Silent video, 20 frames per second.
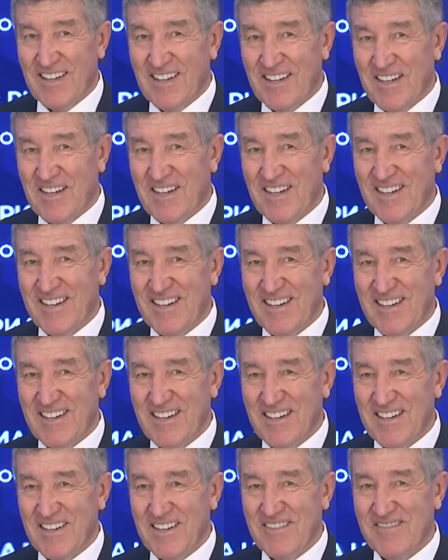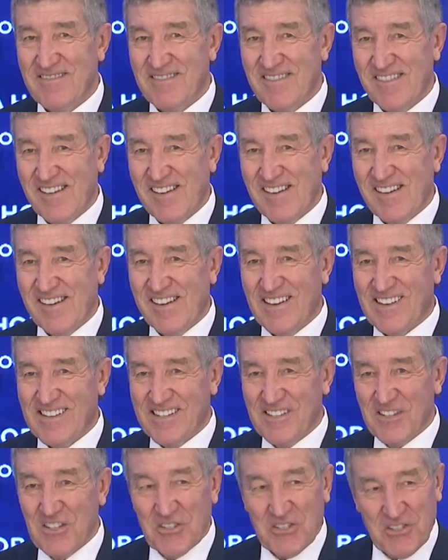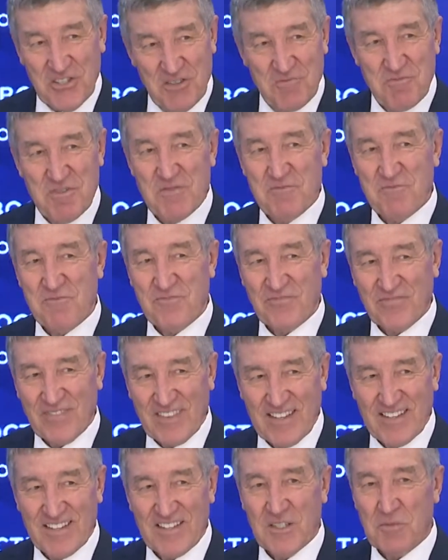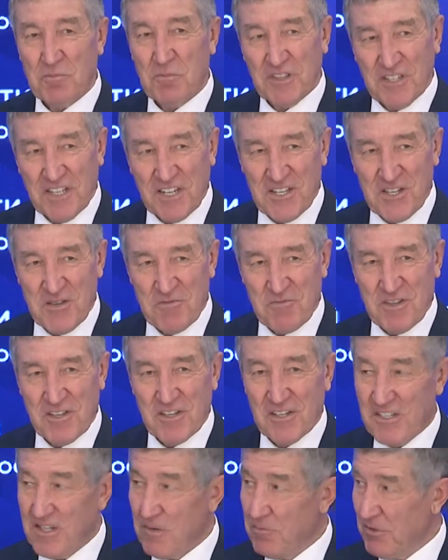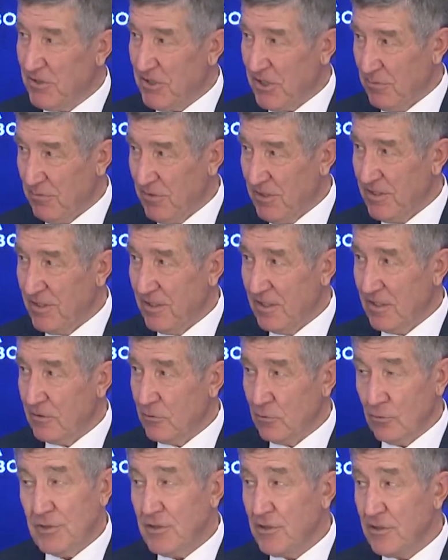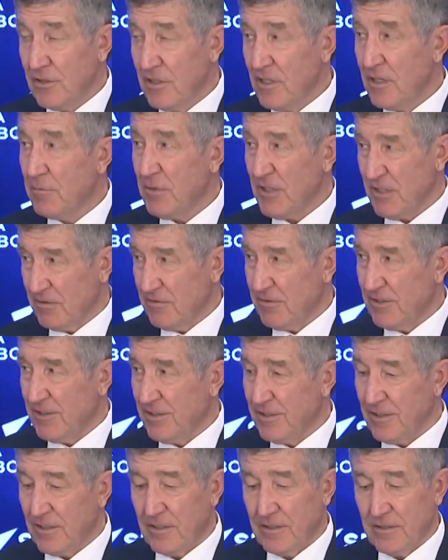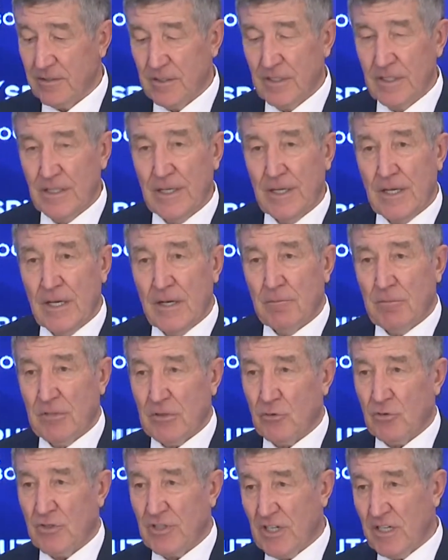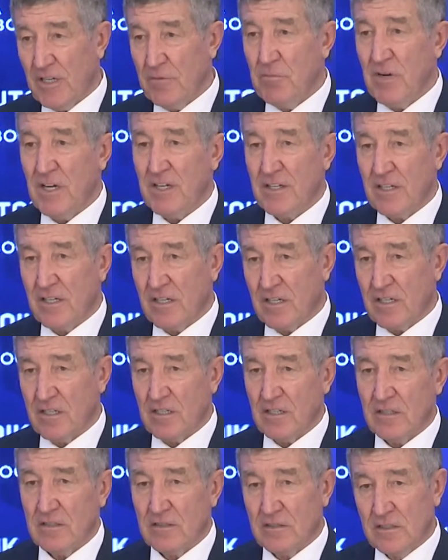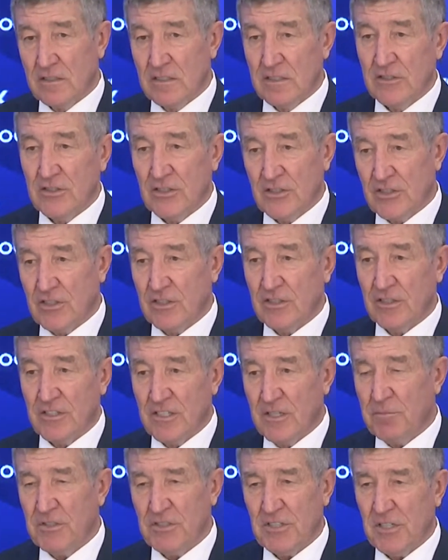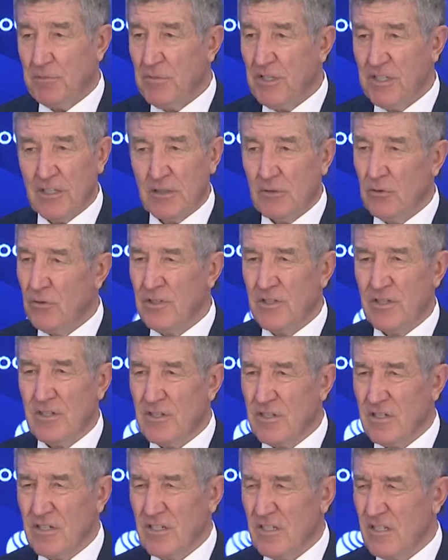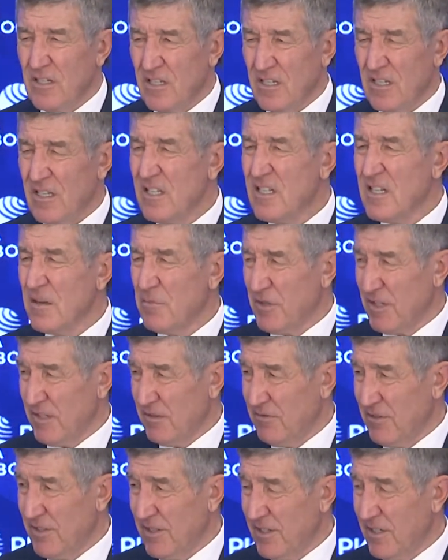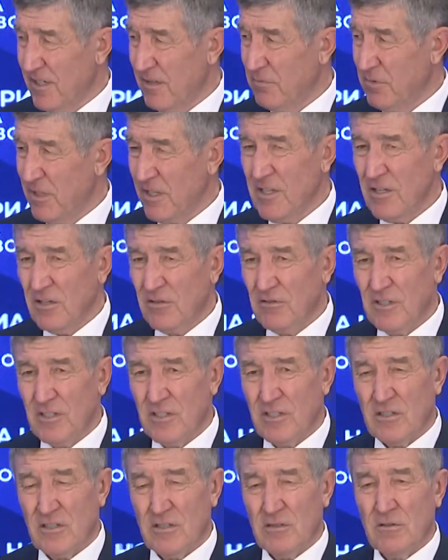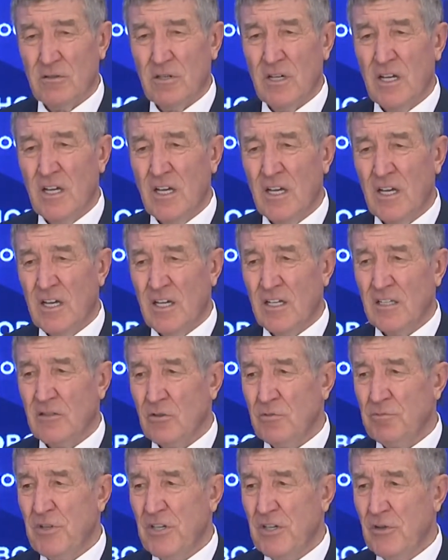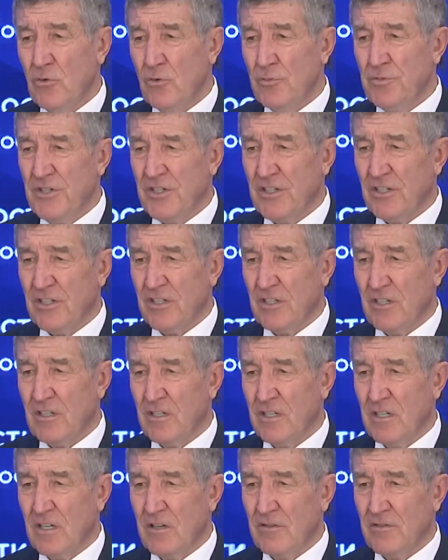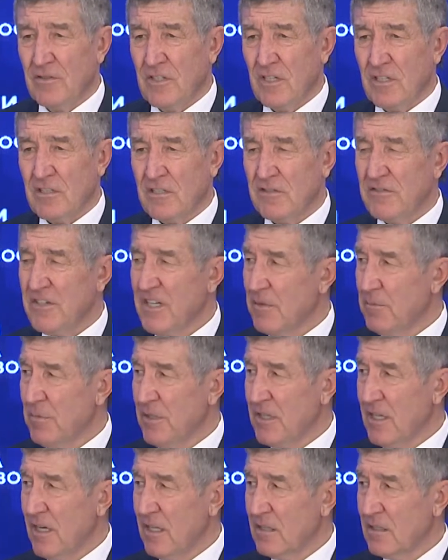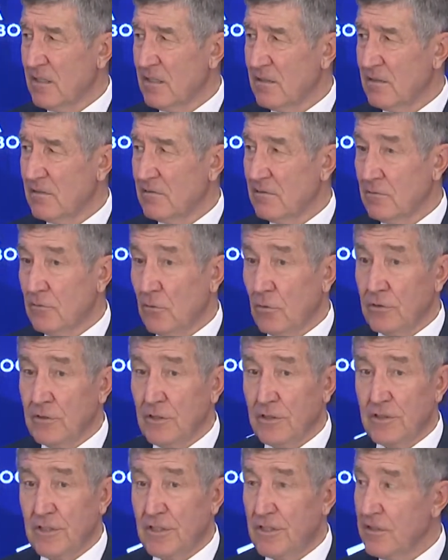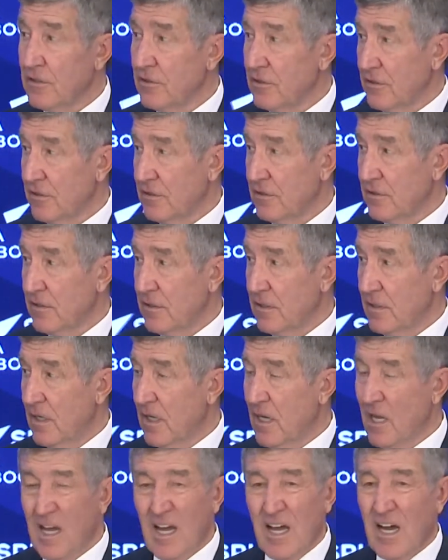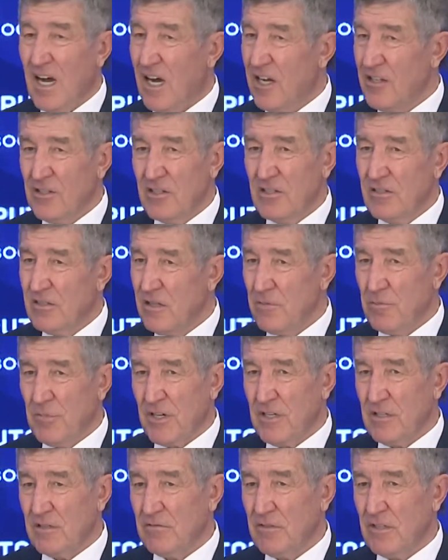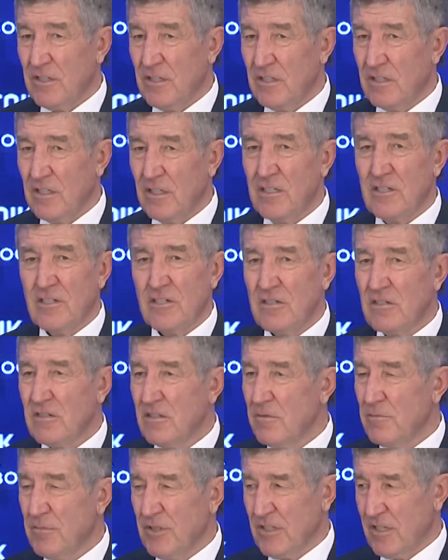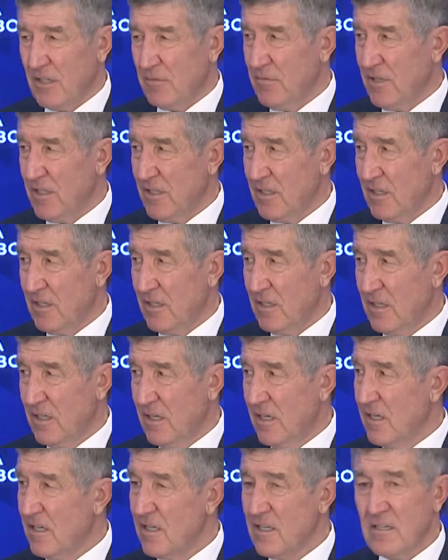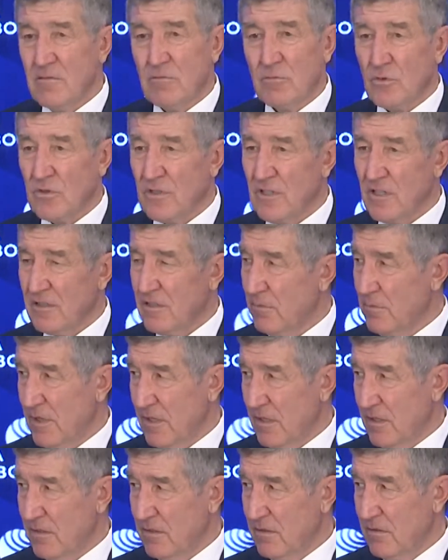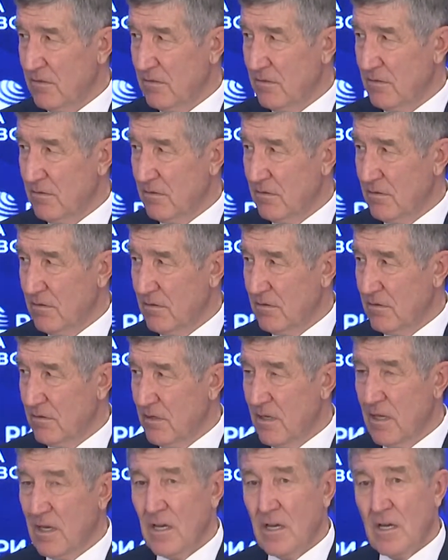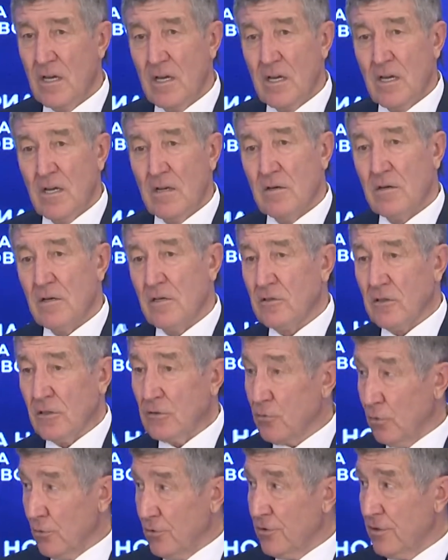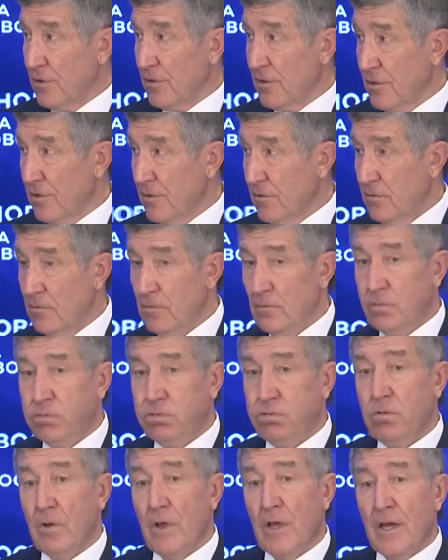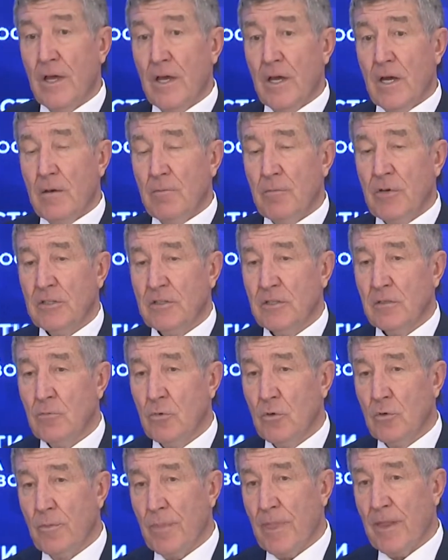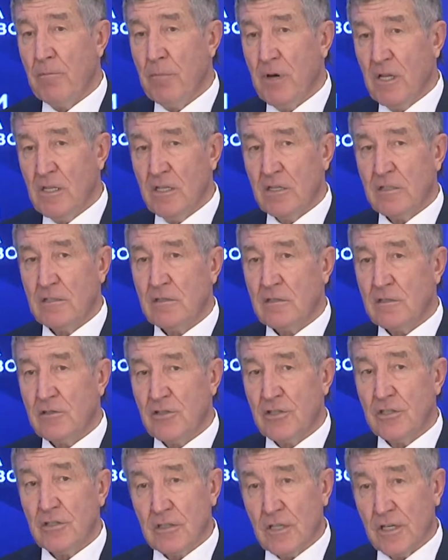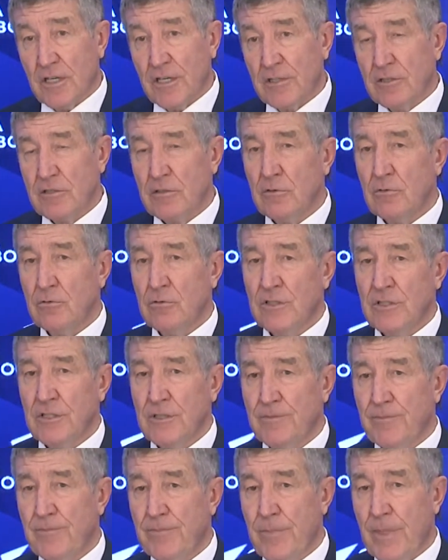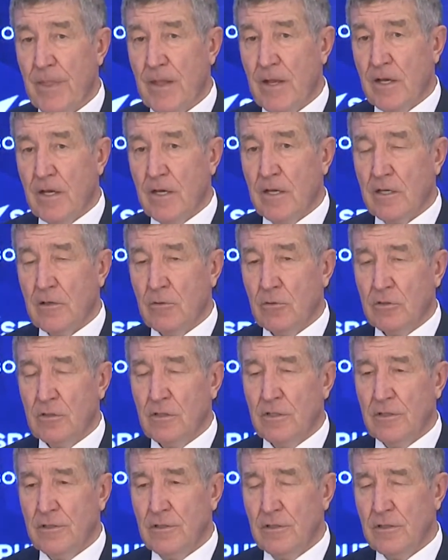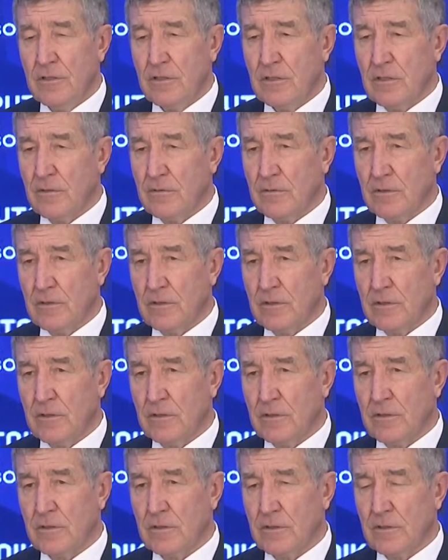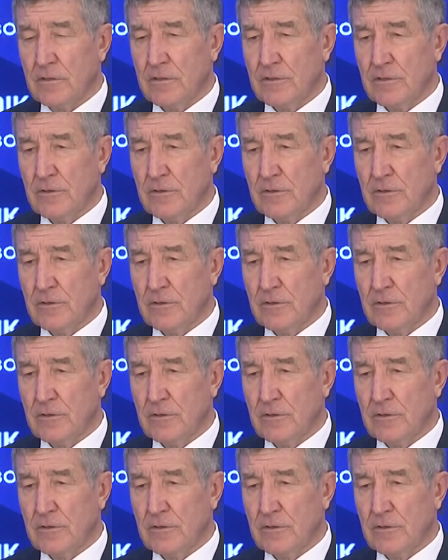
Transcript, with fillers: э, рыночными испытаниями для потребителя, ну и для производителя. Потому что колебания тяжелы для потребителя, но они тяжелы и для производителя. Планировать тяжело. Это вот перекупщики, финансовый капитал, вот это их жизнь. А чистый производитель и чистый потребитель, им нужна стабильность это точно. Поэтому баланс считается уже. И вот глядите, э,